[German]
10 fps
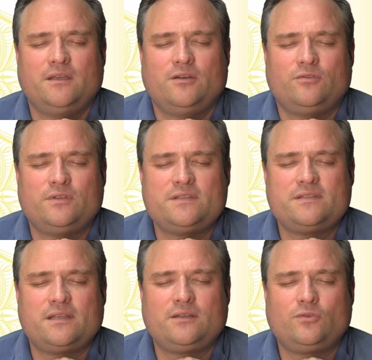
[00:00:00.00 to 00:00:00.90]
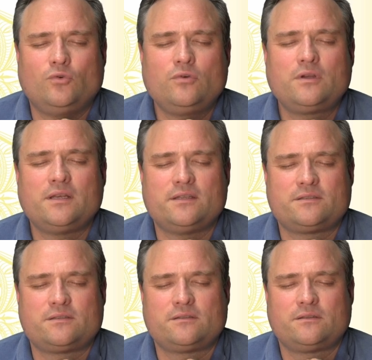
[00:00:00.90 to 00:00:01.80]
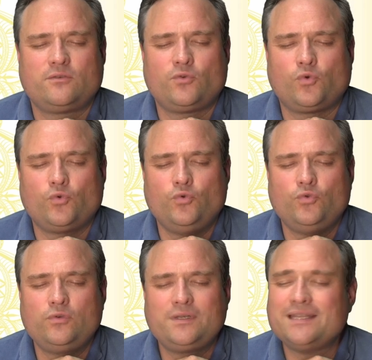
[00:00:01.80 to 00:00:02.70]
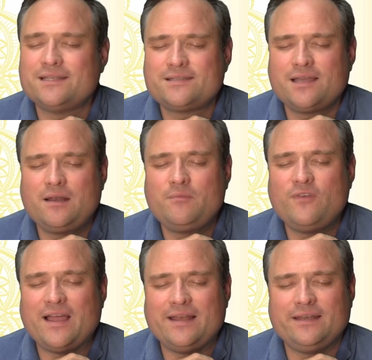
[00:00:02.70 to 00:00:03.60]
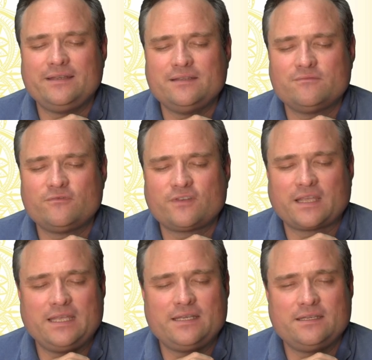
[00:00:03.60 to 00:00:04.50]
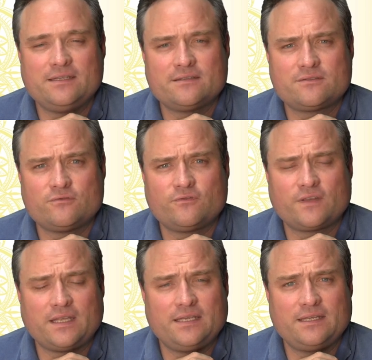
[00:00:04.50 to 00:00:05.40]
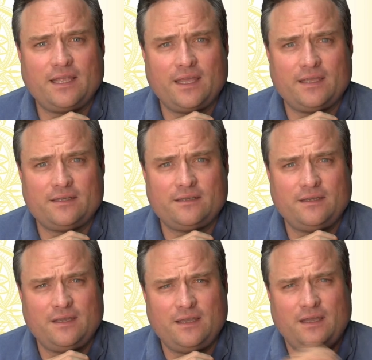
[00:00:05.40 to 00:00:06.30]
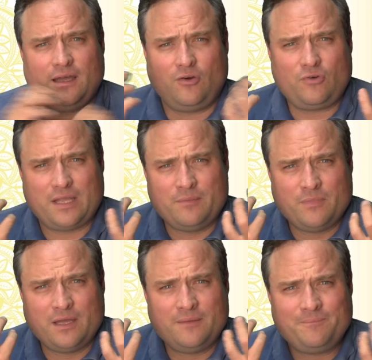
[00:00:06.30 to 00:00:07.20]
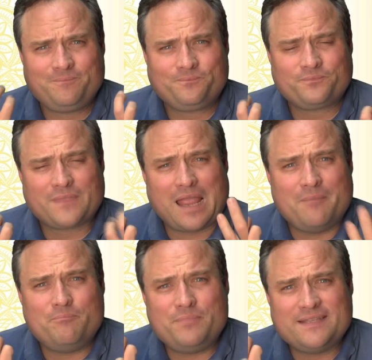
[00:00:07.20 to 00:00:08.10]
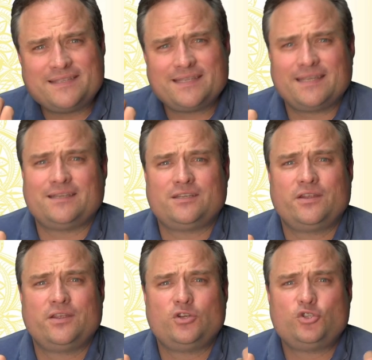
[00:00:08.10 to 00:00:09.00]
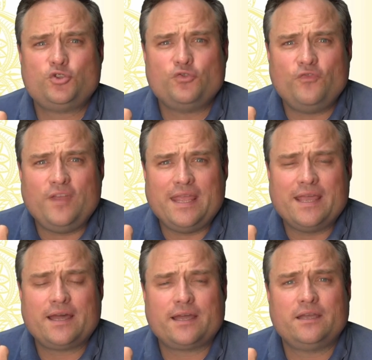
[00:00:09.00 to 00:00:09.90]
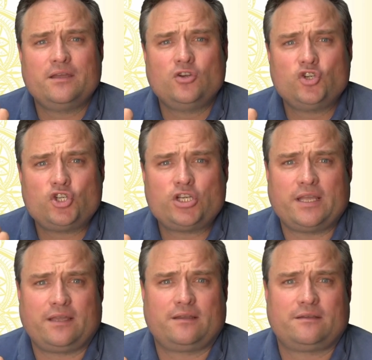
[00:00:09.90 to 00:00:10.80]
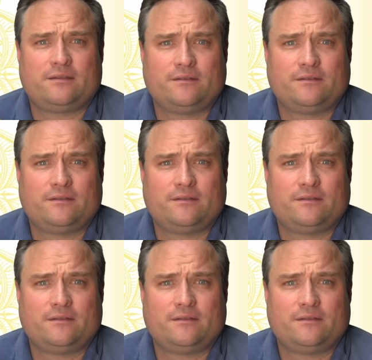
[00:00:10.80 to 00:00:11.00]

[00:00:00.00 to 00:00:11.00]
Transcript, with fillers: Und es ist ein dunkles Grün, deshalb, weil in diesem Frieden, in dieser Zufriedenheit auch immer ein bisschen Schwere steckt.